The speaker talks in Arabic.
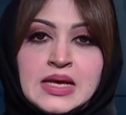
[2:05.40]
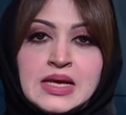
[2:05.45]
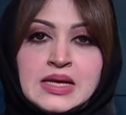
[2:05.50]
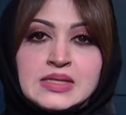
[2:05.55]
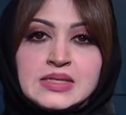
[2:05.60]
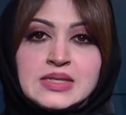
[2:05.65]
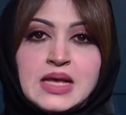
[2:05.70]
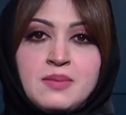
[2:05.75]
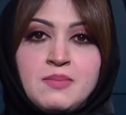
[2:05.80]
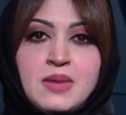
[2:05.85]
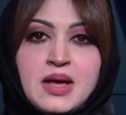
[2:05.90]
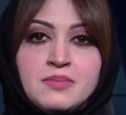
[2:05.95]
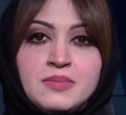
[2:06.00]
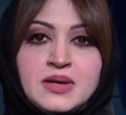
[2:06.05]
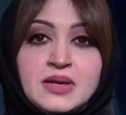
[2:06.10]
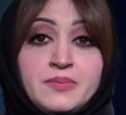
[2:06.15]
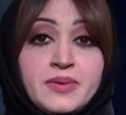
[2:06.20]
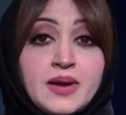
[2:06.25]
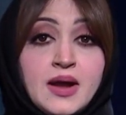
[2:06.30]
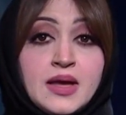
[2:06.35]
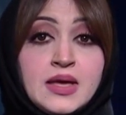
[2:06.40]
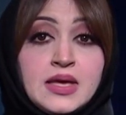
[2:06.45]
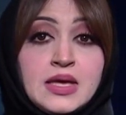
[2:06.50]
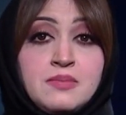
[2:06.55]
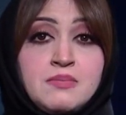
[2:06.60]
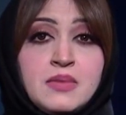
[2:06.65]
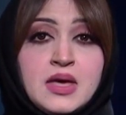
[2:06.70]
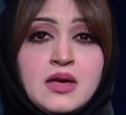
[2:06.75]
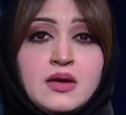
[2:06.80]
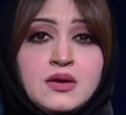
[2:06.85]
سلمان بن
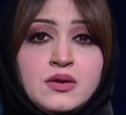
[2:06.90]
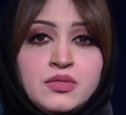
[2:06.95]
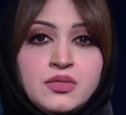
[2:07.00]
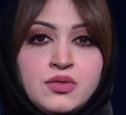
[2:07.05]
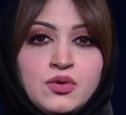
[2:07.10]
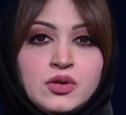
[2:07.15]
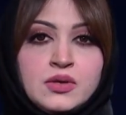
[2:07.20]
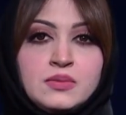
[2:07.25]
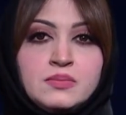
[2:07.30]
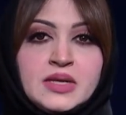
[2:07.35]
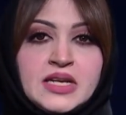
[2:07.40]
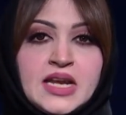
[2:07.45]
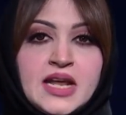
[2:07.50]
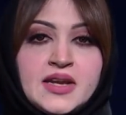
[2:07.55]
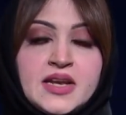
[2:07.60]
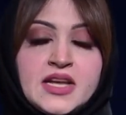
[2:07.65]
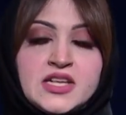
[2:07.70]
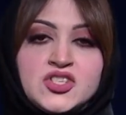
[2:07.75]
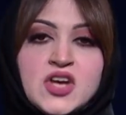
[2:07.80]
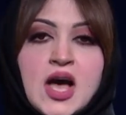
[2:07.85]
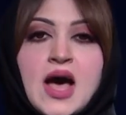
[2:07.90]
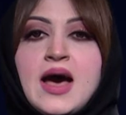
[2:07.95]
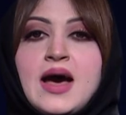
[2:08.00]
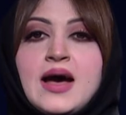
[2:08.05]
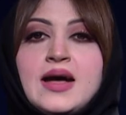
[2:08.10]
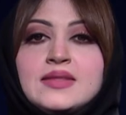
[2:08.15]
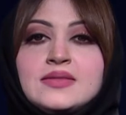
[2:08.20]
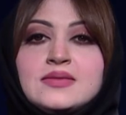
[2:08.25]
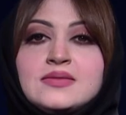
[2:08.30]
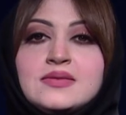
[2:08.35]
ابراهيم ارث من
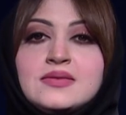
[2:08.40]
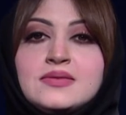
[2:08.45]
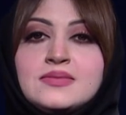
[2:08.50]
النجاحات.